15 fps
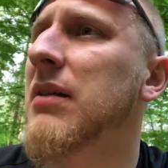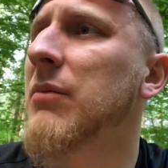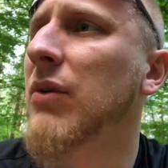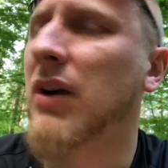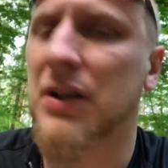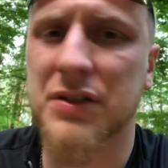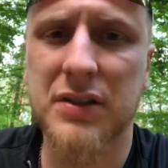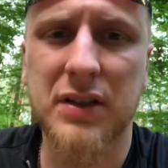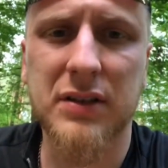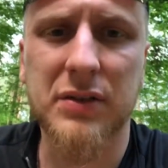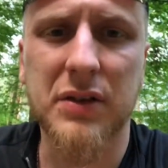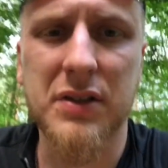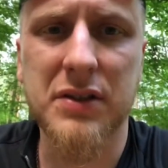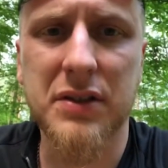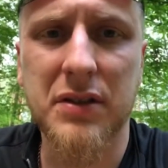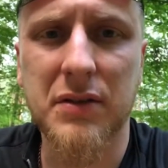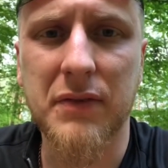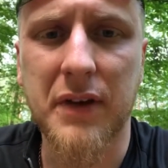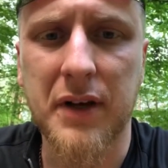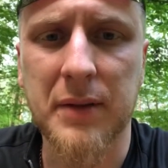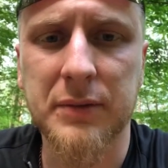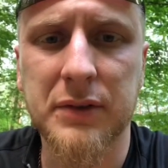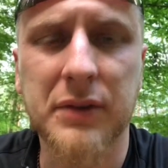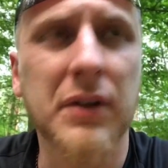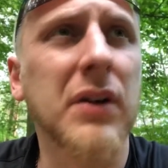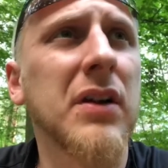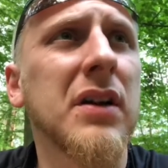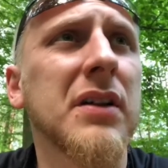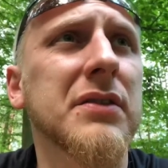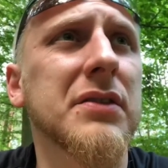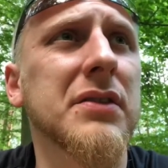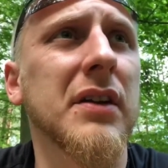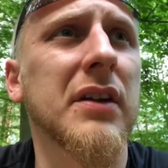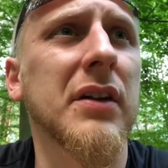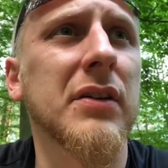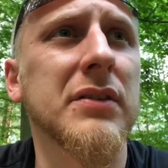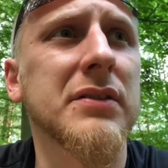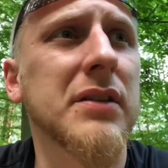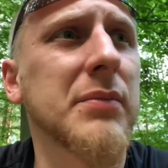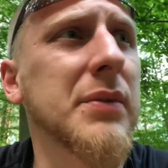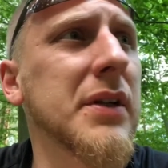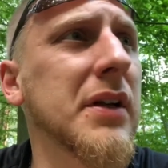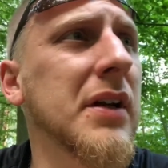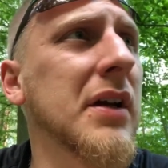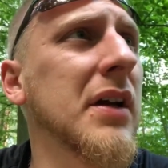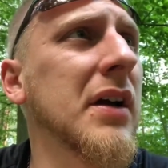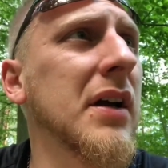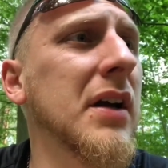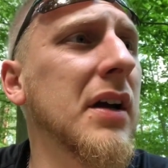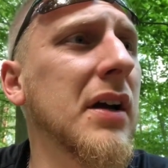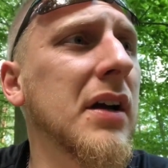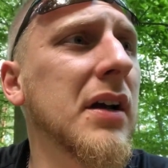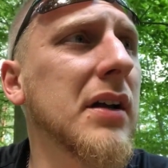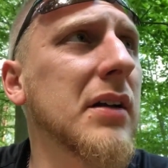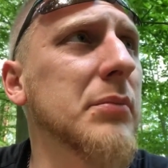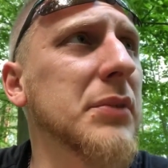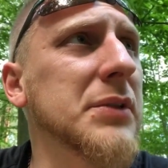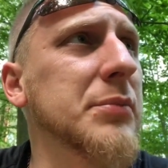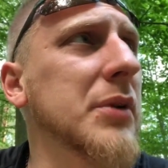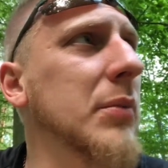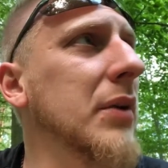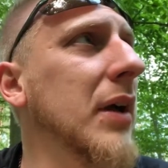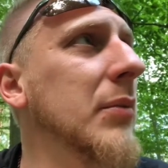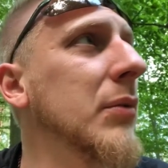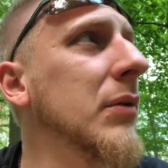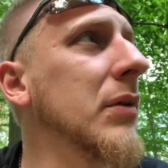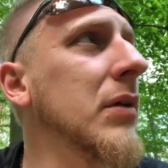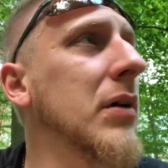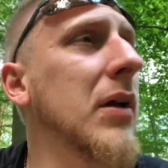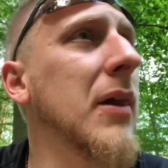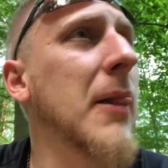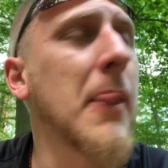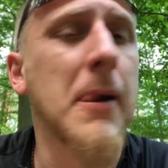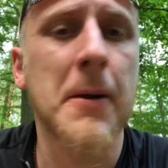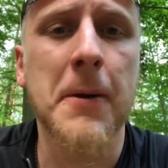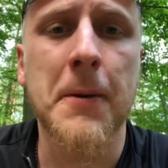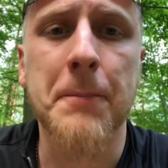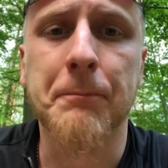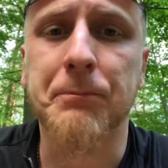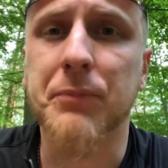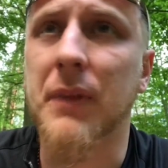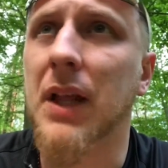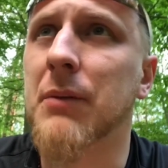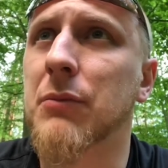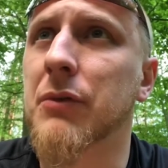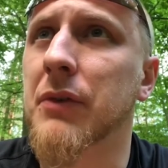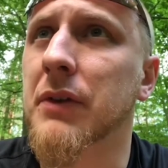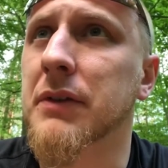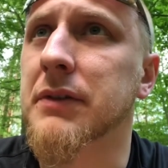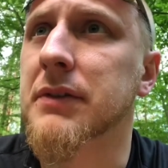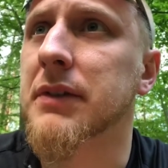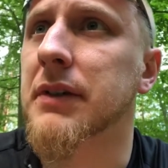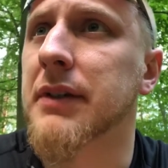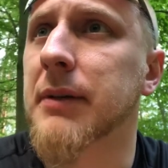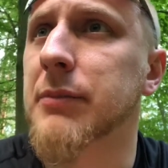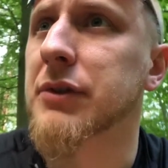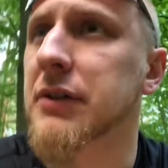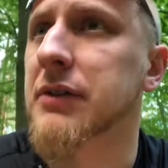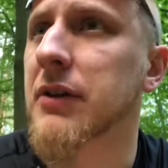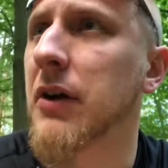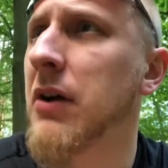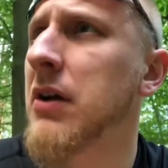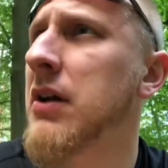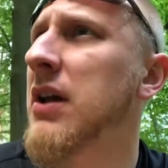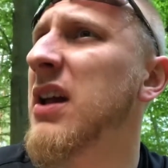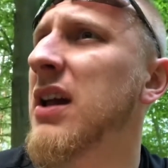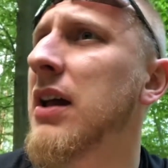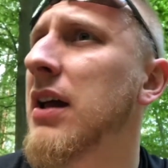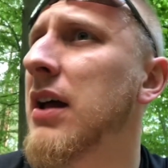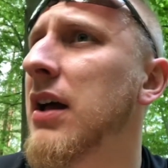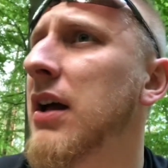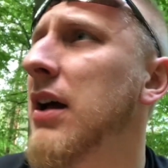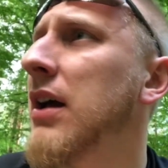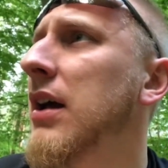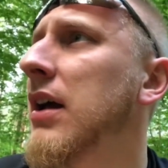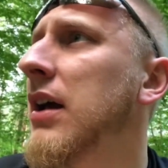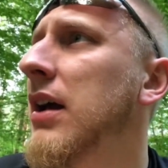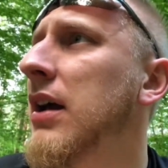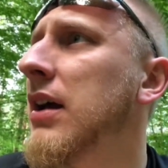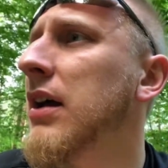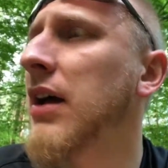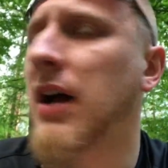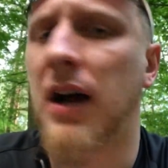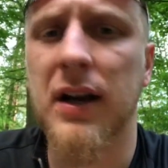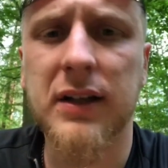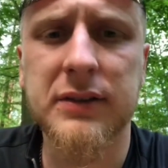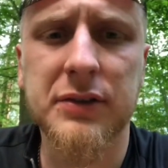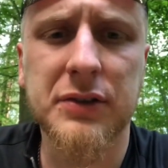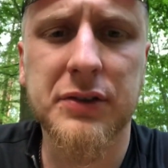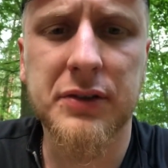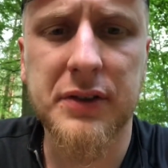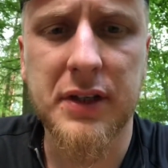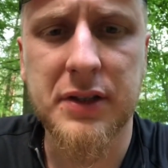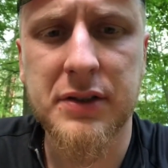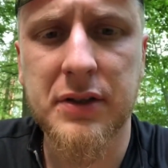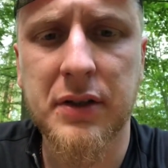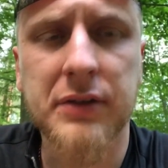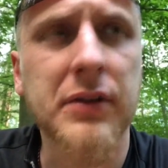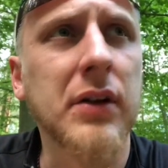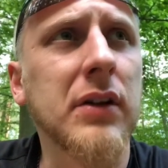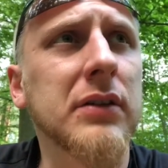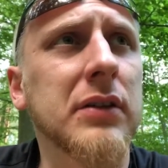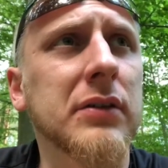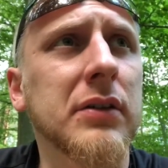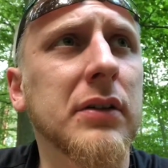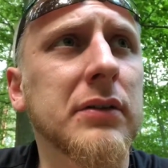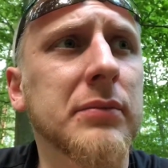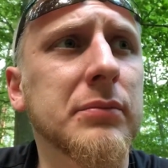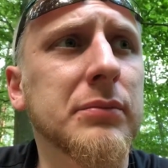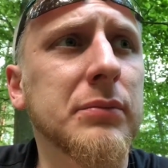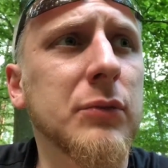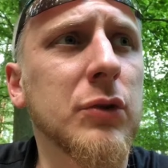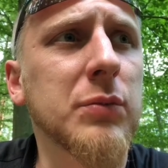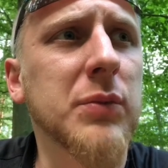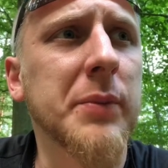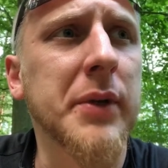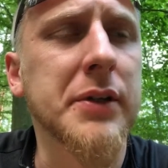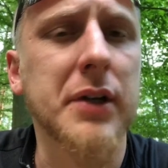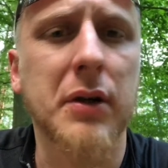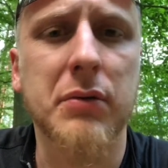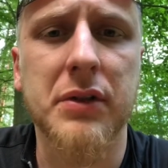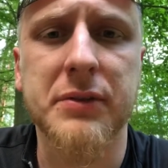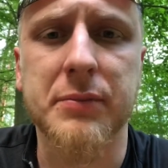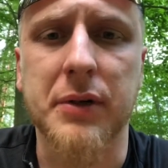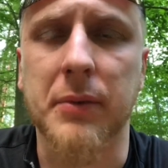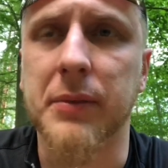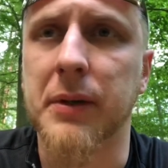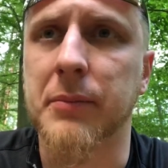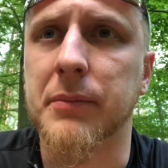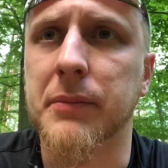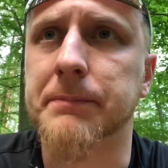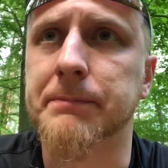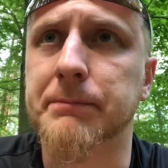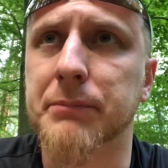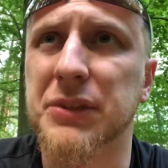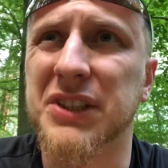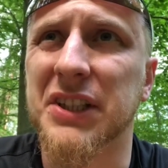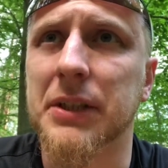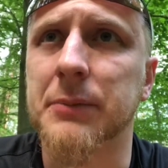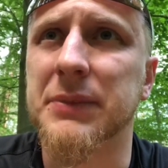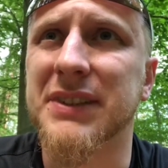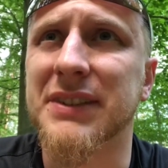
bo każdy, kto jeździ rowerem, no to coś takiego zrobi bez problemu, mówiąc niebrzydko. Ale ktoś, kto nie jeździ, no to, no to mógłby mieć akurat problem przy takim